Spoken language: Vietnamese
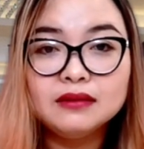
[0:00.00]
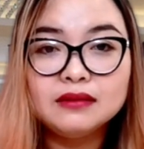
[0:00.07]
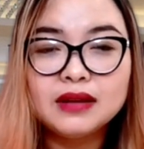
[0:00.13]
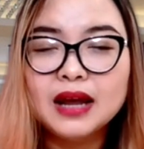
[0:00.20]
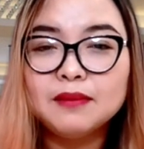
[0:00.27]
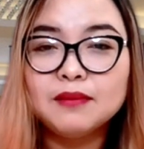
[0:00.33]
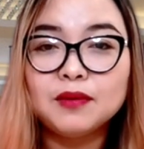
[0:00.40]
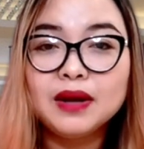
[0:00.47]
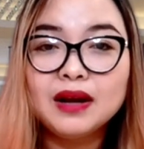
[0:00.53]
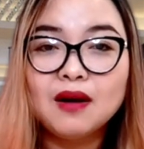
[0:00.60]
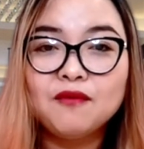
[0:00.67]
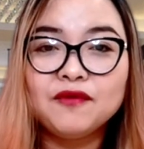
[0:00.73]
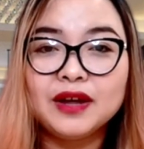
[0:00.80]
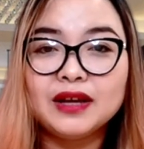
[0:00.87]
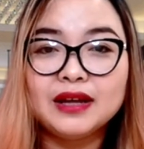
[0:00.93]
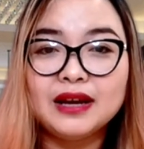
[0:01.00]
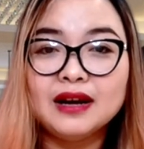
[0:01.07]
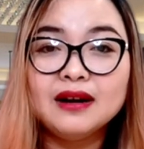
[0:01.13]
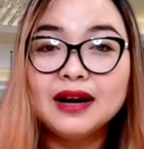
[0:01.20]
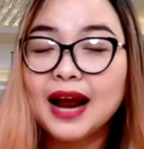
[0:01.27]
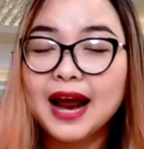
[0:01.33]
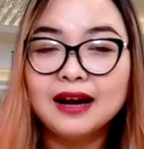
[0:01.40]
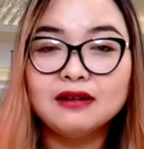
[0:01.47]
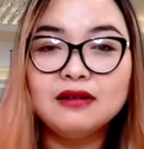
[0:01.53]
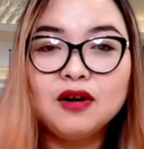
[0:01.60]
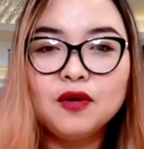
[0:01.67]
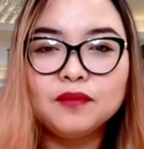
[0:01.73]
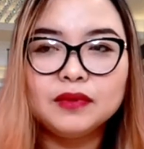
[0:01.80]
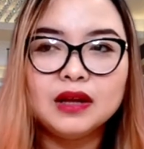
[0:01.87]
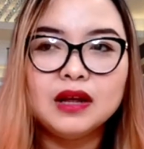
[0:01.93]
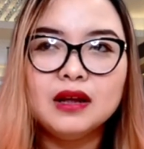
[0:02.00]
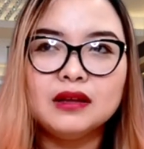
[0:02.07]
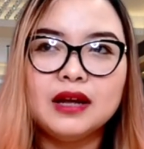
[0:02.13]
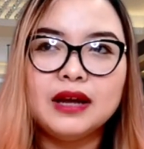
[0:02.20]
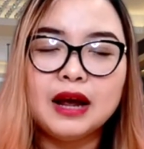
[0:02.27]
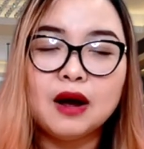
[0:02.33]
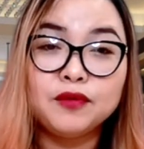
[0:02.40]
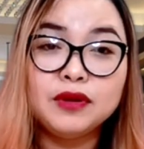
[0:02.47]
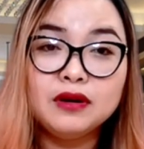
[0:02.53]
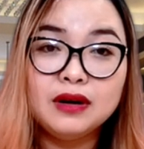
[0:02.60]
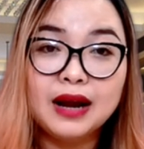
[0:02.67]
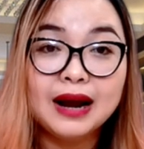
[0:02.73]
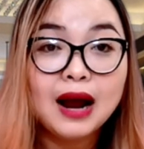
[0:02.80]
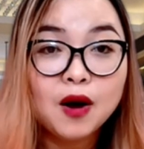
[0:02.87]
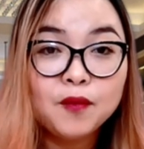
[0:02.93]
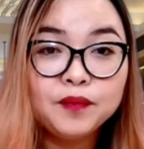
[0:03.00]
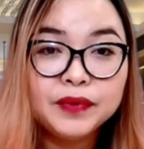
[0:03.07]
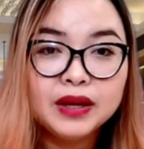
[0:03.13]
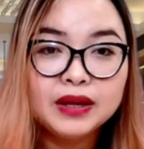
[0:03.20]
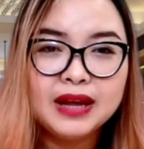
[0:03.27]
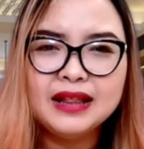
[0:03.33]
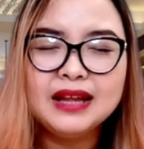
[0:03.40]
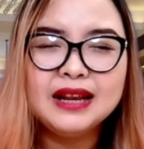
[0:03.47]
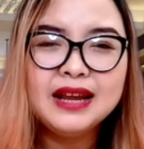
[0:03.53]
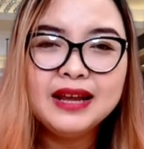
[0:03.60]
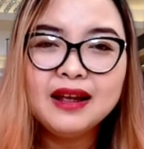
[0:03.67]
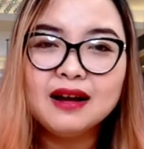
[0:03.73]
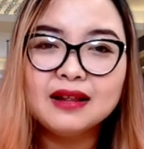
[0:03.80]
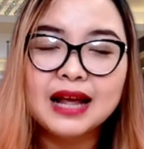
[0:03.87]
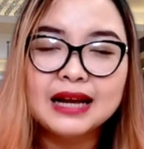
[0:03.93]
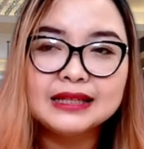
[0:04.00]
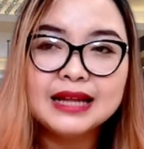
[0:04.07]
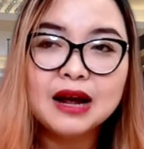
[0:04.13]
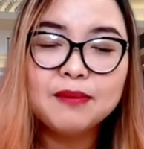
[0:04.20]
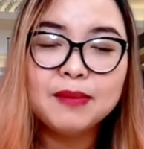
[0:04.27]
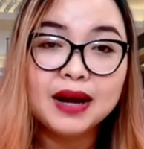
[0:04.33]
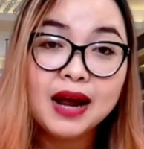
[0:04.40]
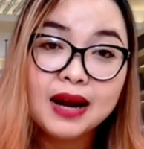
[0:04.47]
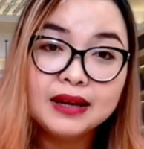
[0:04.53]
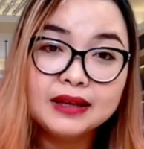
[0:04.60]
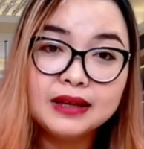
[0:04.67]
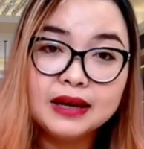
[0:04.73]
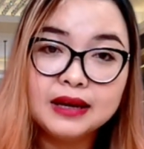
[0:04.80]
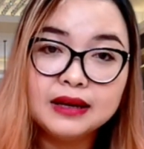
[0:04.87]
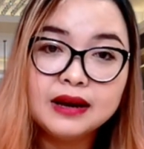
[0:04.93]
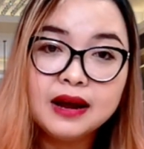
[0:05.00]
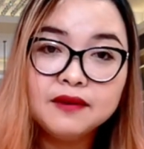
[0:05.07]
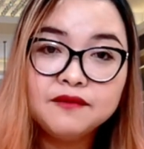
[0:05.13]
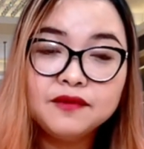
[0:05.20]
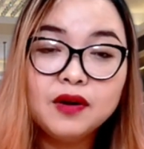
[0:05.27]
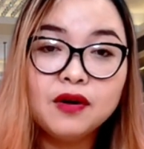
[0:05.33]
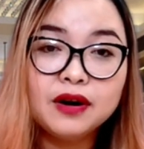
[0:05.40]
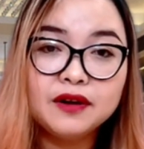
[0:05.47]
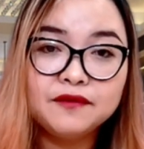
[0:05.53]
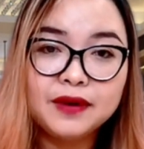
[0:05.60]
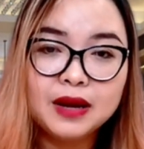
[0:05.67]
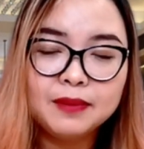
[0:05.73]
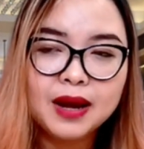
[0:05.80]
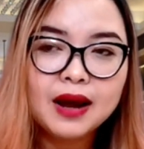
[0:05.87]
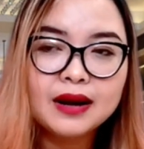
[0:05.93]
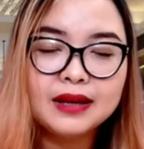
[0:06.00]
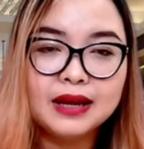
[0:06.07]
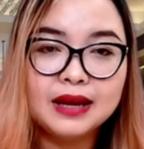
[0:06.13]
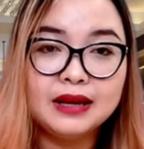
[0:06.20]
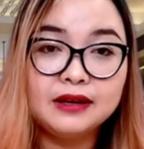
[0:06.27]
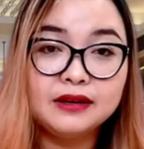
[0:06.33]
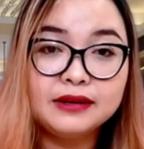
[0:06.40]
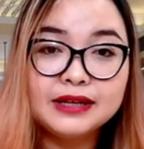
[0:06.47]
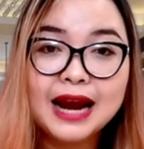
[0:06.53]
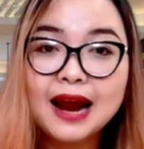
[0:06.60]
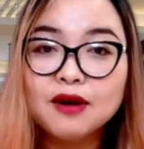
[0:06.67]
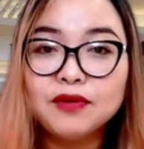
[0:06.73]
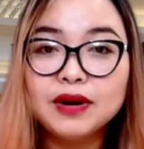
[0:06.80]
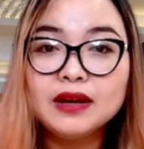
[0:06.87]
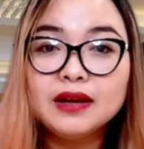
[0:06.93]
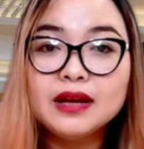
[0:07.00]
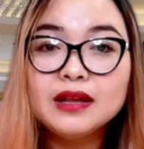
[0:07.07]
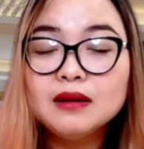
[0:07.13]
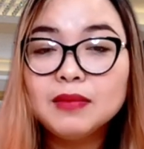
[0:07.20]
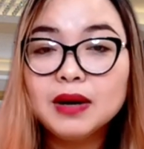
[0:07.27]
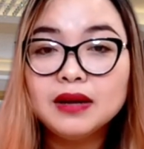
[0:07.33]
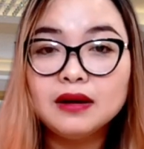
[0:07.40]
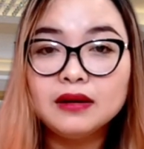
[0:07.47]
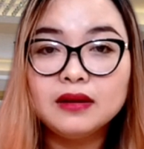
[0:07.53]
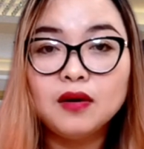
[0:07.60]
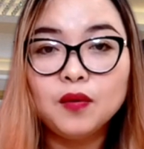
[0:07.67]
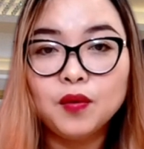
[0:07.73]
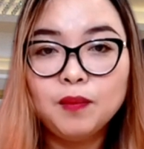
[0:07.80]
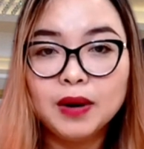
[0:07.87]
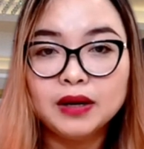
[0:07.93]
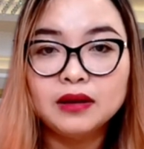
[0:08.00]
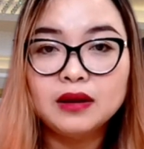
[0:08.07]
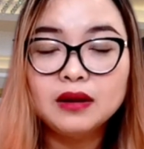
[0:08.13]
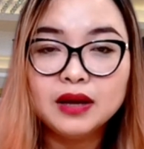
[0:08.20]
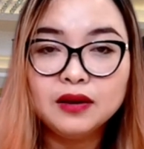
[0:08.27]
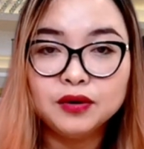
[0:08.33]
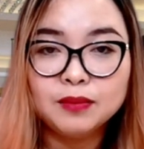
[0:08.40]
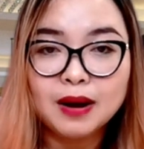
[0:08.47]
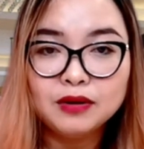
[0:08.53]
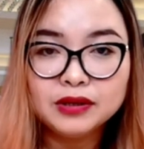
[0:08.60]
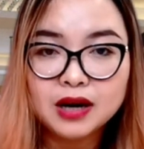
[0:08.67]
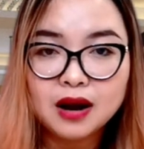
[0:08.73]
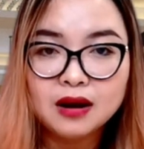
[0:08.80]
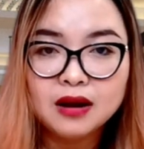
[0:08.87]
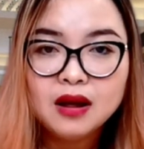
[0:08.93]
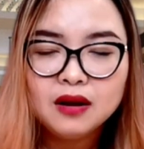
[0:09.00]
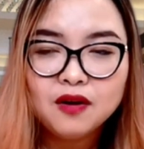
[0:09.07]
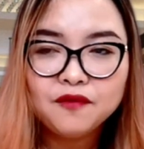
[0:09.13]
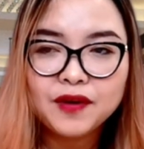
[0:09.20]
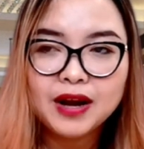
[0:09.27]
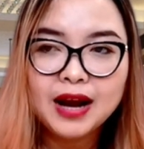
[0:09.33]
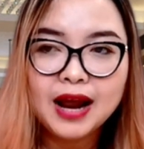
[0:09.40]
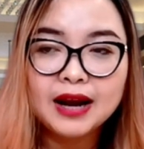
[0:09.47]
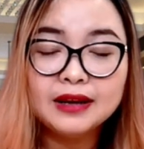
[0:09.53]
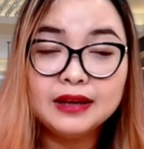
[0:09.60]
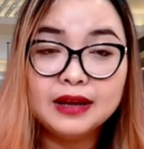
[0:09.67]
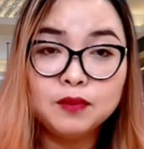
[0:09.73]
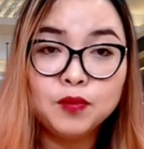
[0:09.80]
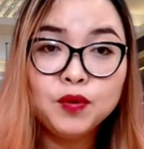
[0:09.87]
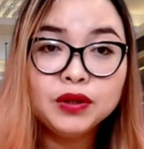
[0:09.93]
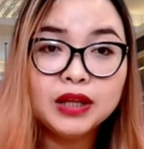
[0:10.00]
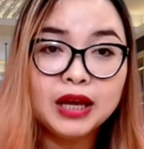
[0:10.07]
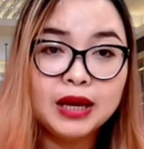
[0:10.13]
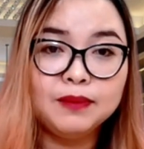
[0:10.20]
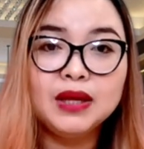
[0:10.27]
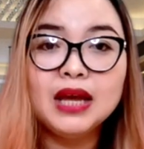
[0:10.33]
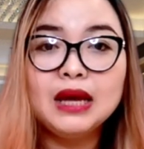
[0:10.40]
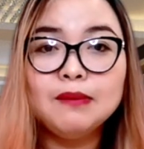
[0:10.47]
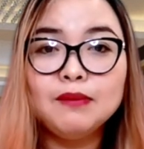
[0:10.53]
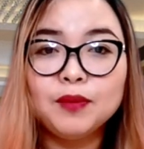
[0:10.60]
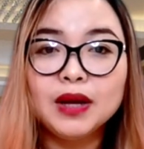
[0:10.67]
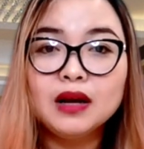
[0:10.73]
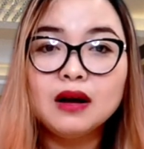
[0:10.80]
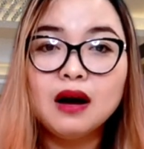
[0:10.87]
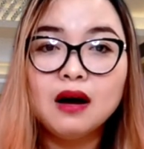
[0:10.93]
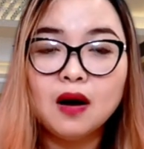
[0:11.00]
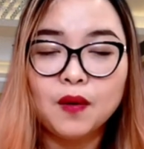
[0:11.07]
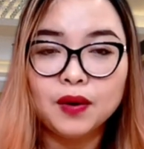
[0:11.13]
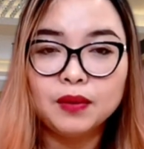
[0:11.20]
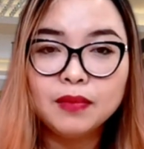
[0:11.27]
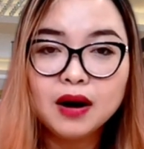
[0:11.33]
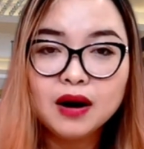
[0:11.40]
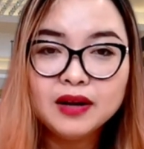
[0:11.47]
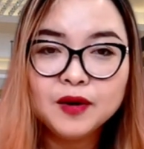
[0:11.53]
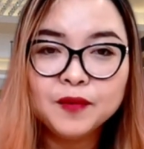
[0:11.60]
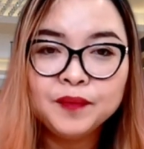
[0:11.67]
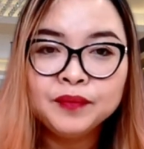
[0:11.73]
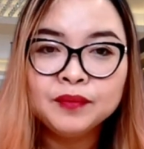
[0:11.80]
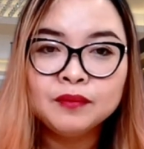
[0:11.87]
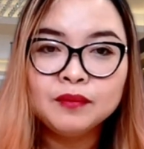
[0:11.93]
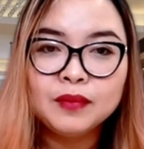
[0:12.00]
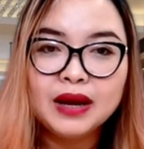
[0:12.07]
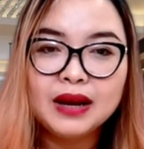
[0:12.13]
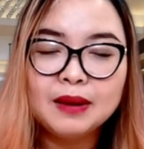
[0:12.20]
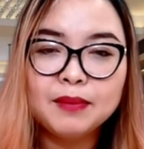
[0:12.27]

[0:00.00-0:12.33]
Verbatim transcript: tìm một cái công việc gì nó khác nữa không thì hầu như là không vậy thì lý do tại sao mà các anh chị đến với Oriflame các anh chị trao cái cái chứng minh nhân dân của mình cho cái người bảo trợ có phải là anh chị muốn tìm kiếm một cái cơ hội mới không hay là